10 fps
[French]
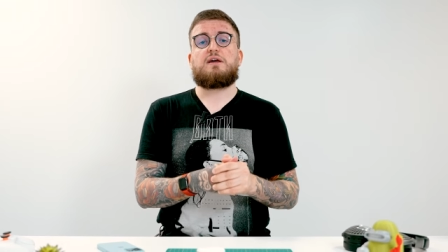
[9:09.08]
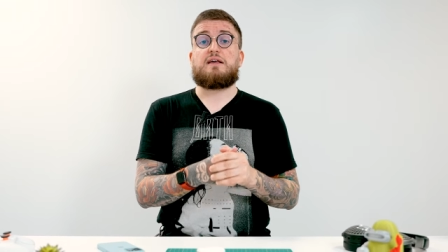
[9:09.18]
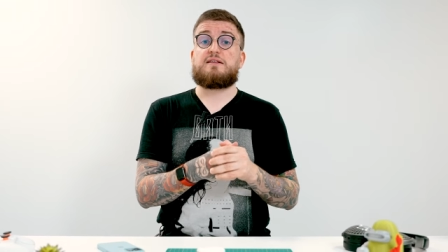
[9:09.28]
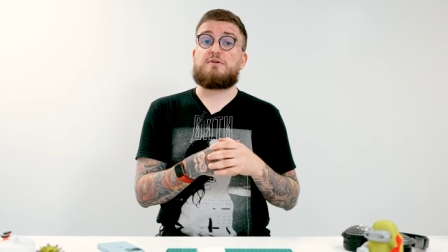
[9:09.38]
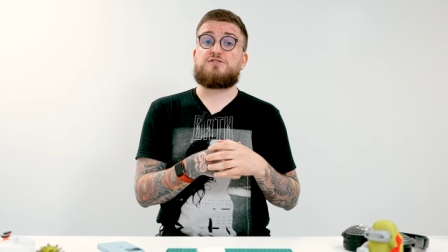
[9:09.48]

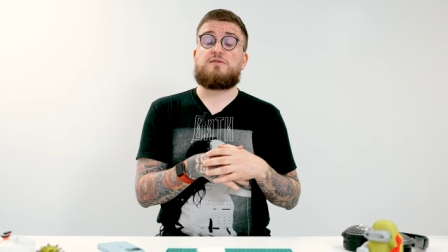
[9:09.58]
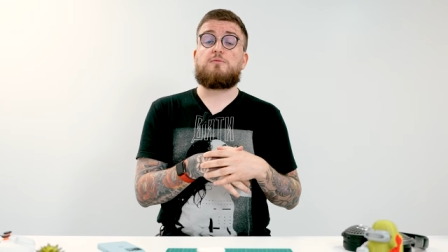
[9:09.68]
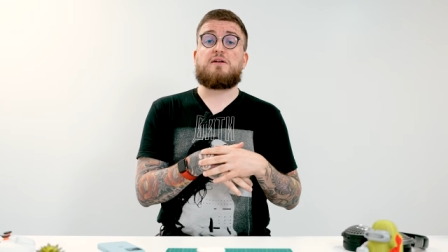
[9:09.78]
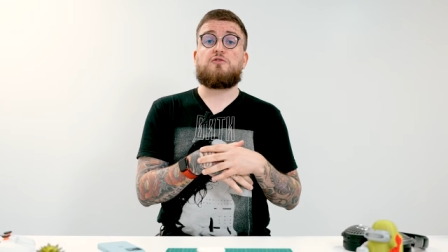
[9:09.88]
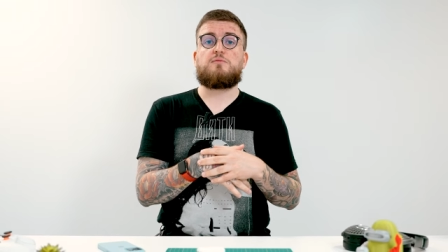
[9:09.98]
Et ça marche vraiment
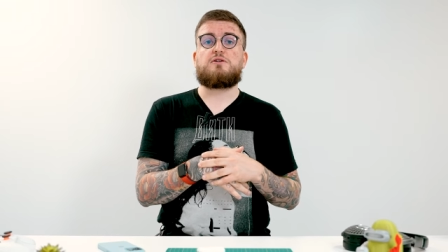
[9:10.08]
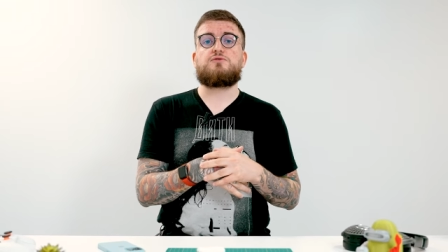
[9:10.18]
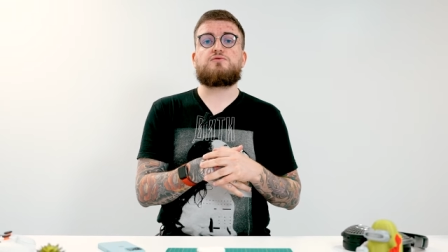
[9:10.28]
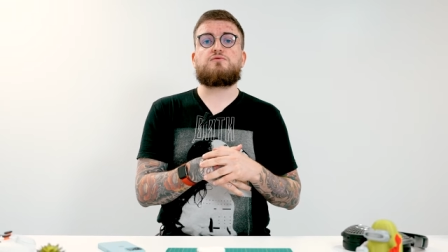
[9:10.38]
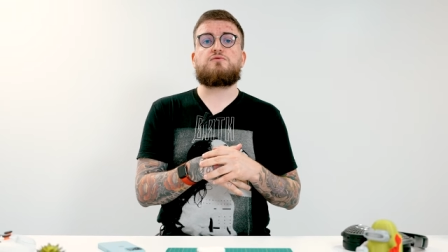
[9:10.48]
pas trop mal
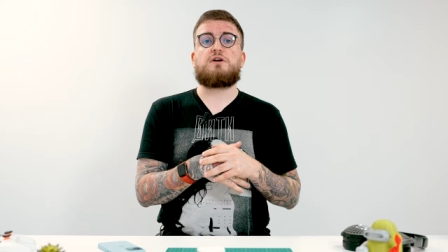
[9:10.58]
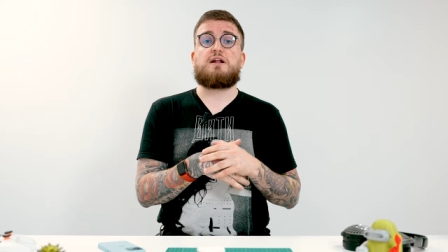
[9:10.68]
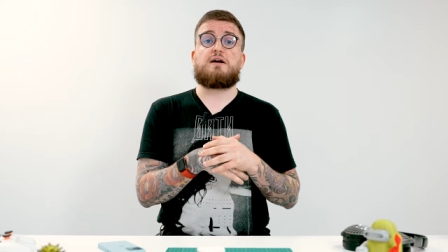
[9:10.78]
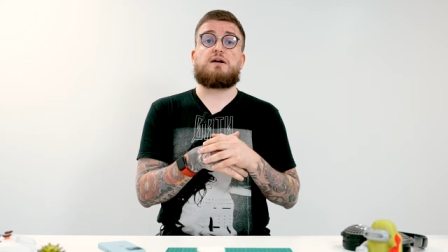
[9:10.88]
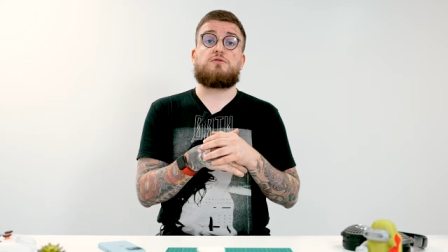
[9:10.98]
du tout. Elle
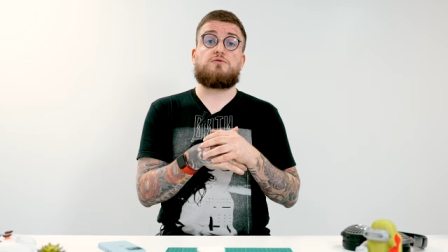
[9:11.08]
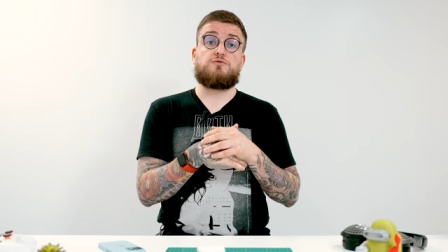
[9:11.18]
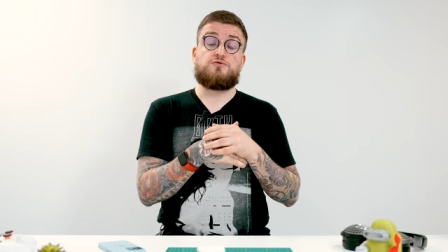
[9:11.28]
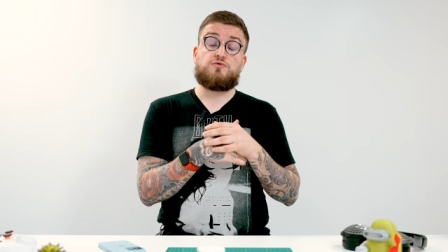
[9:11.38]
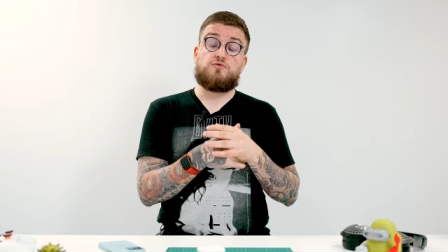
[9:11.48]
a
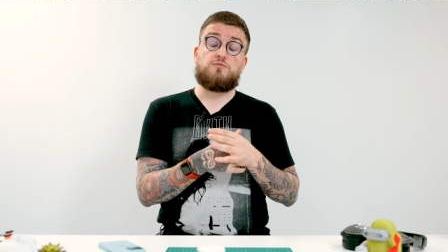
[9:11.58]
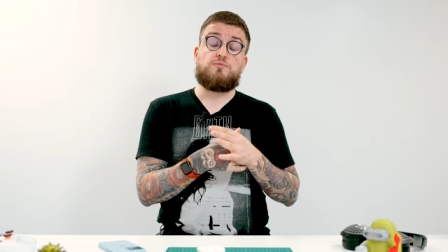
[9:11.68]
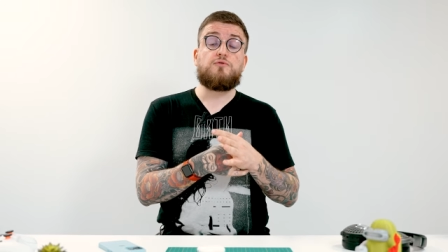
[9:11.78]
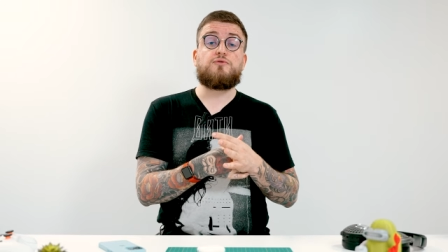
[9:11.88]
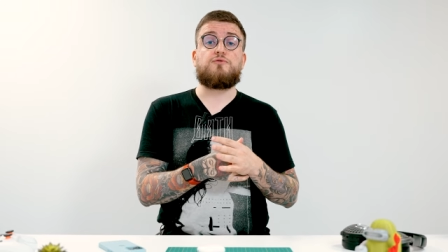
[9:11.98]
surtout le
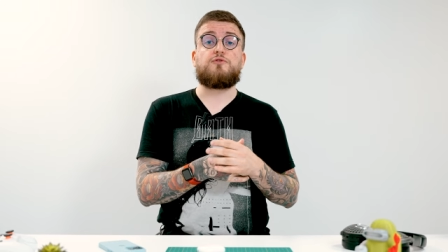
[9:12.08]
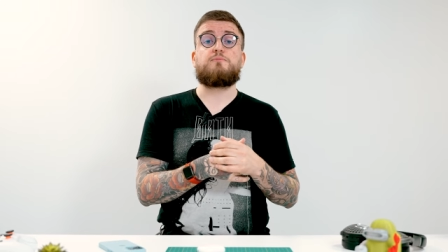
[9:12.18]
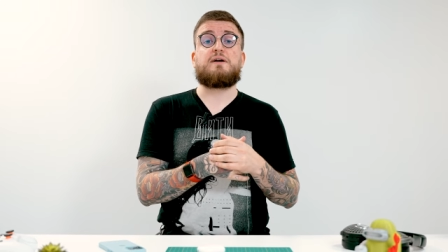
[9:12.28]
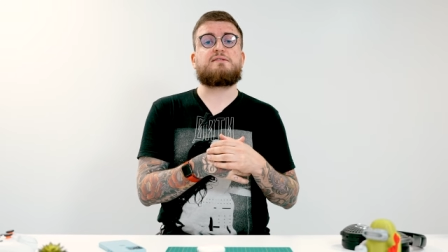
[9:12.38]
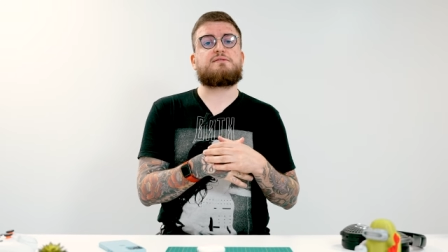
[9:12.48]
bon ton de ne
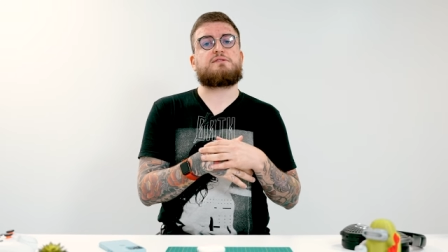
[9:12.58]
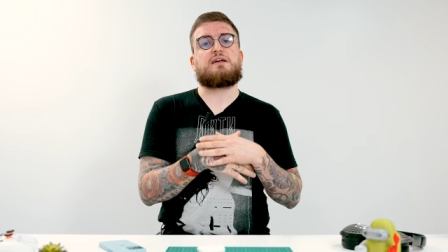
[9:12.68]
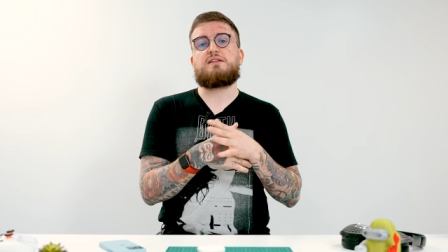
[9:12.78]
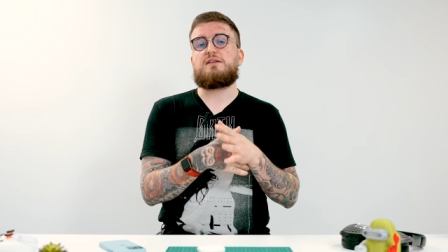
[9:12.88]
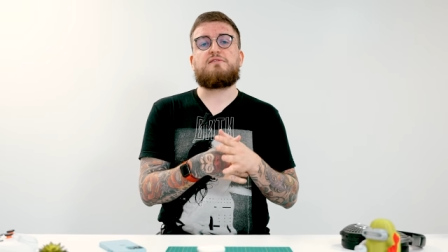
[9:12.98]
pas
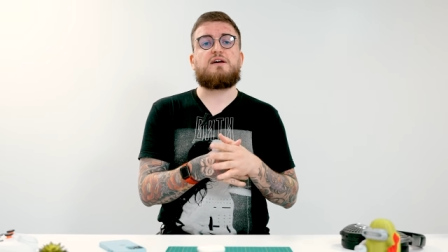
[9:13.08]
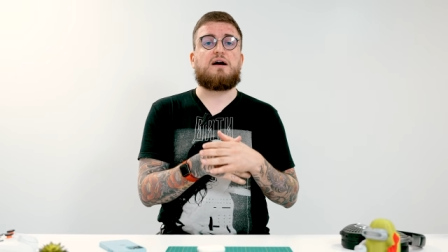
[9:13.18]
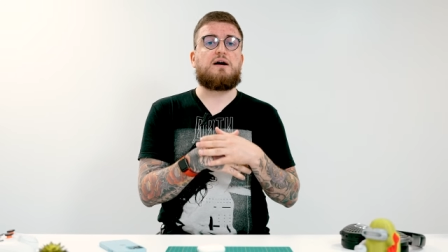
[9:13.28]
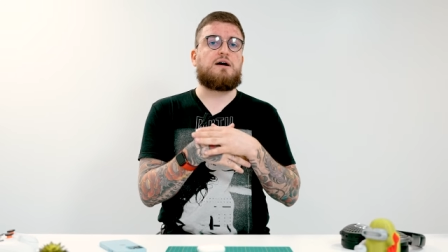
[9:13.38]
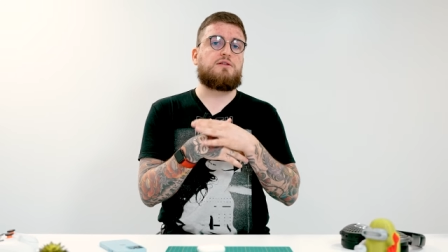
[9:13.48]
s'activer
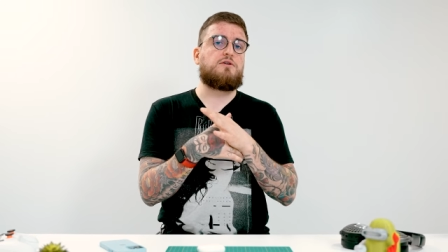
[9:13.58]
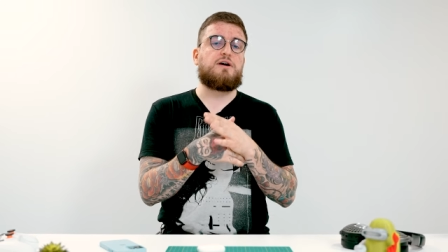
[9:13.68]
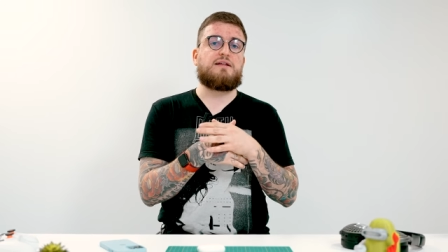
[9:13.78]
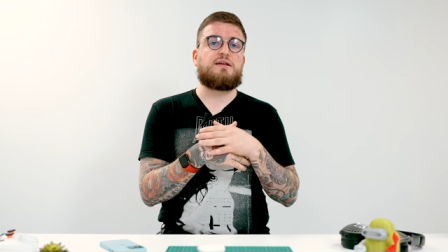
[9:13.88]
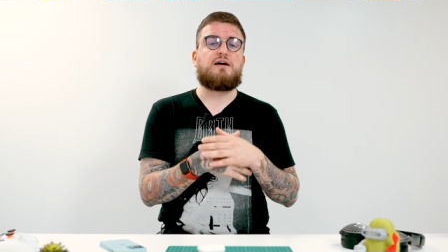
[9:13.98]
à tort
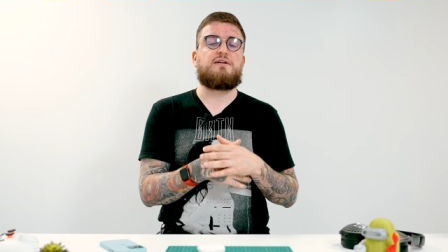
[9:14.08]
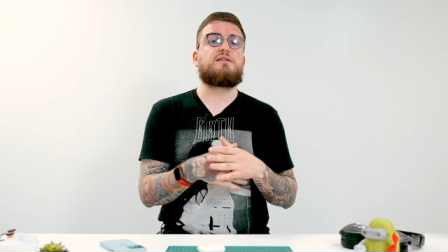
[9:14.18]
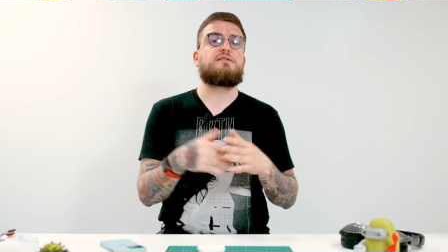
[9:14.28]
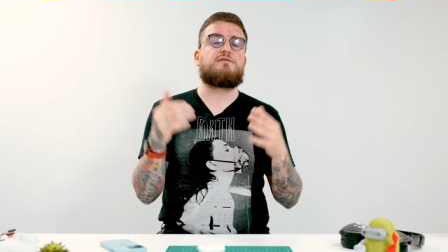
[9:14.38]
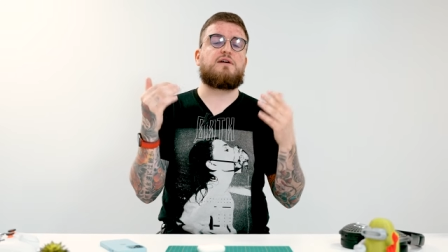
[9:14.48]
et à travers.
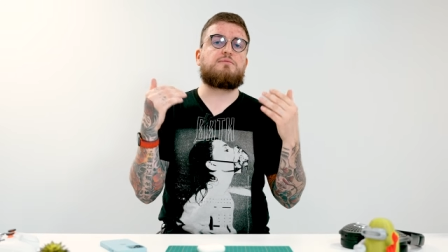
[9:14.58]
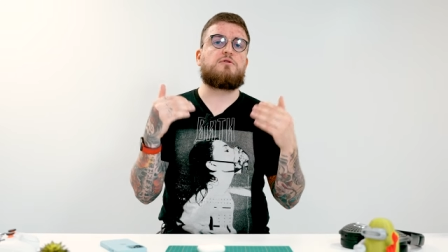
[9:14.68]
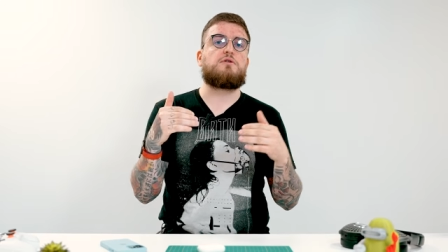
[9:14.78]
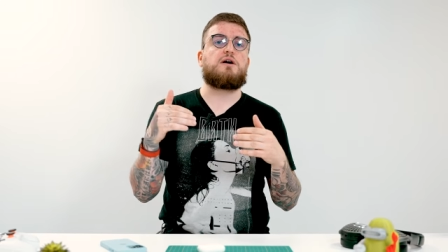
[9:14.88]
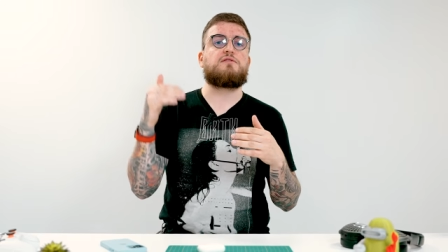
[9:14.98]
C'est
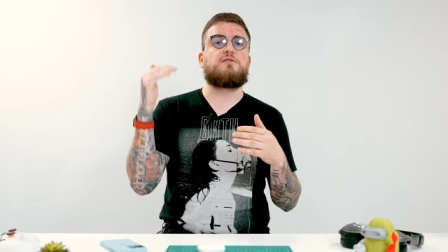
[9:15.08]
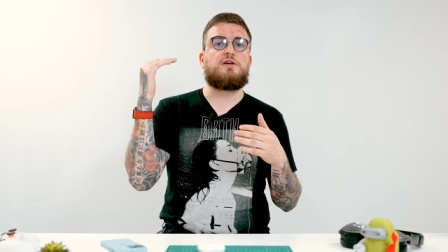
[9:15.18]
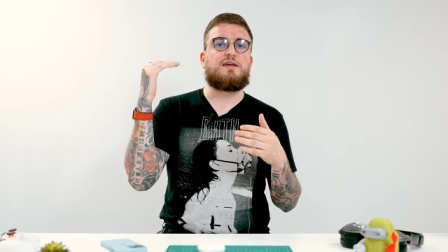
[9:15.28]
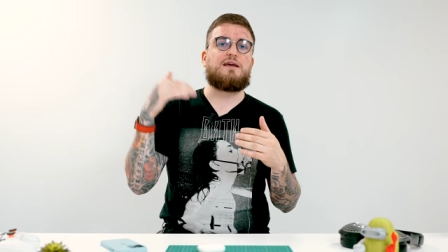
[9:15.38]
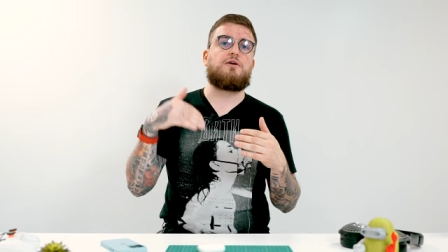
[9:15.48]
vraiment un
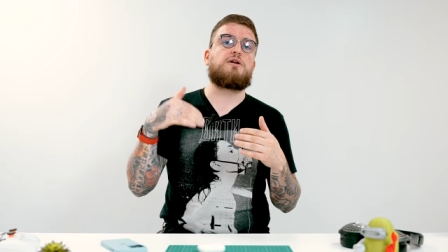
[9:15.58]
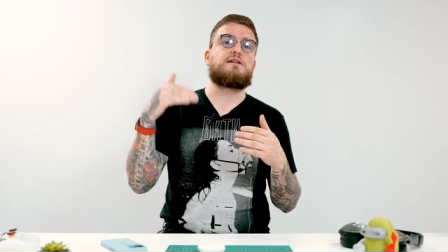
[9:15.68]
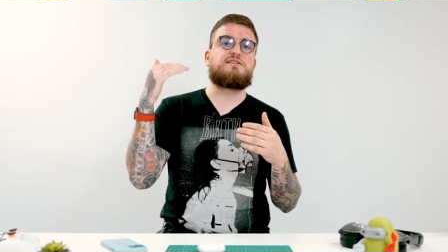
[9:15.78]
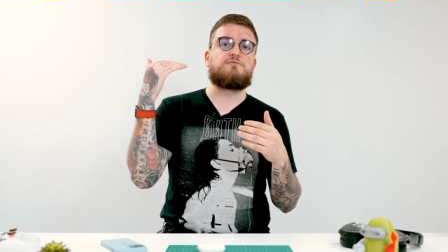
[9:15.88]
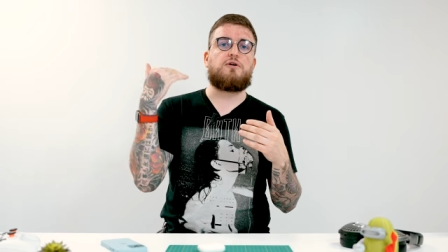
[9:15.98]
seuil qui est
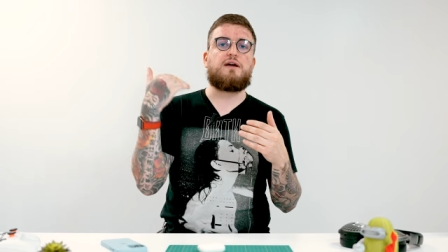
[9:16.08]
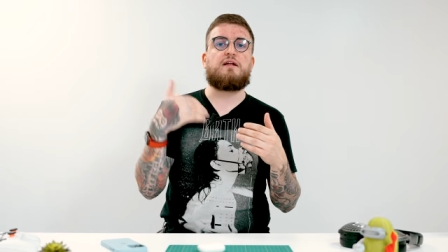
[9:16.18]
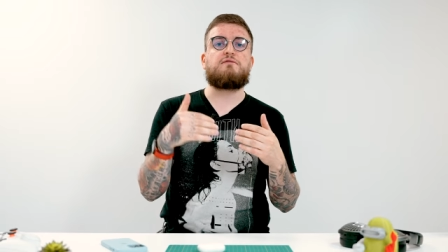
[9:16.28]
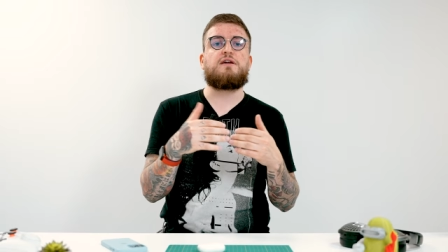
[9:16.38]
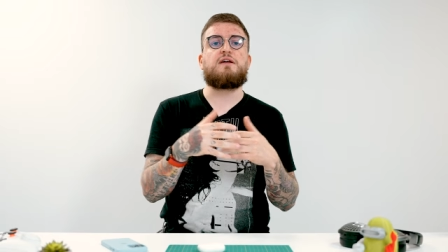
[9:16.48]
relativement
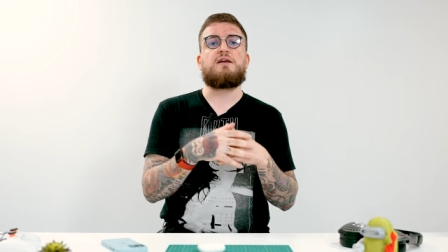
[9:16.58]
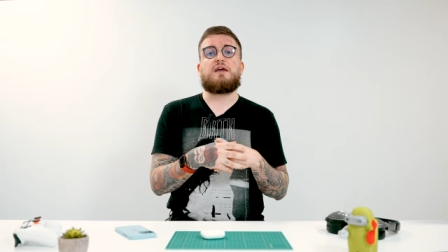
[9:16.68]
élevé.